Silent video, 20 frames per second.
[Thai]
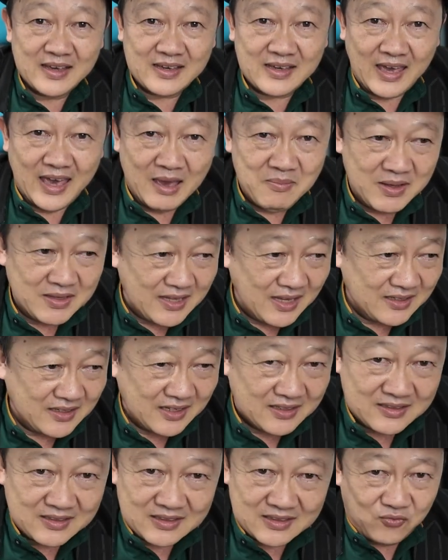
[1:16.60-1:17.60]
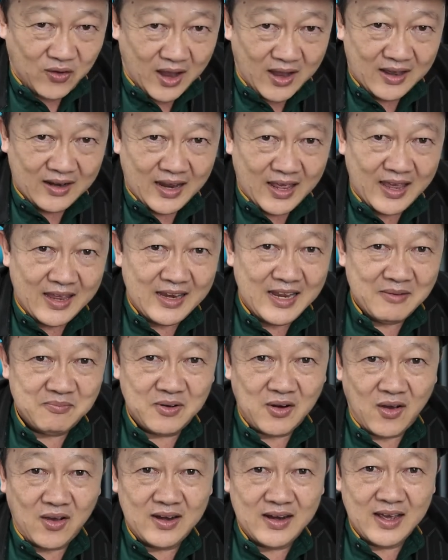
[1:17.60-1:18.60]
แกไม่ทันจะฟังอะไรให้เรียบ
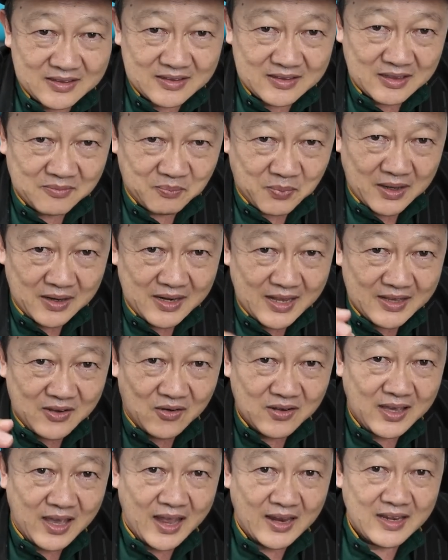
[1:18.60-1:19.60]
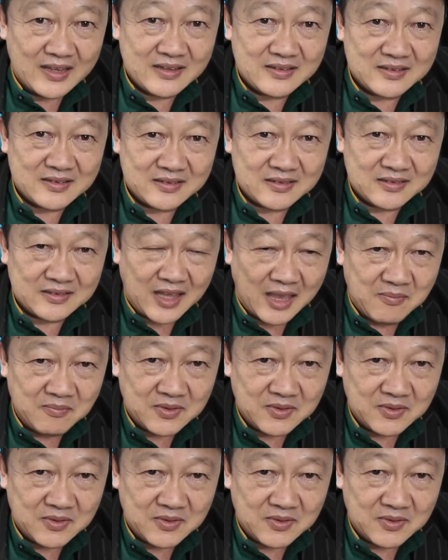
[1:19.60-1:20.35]
ร้อยเลยสปิริตของแกนี่เต็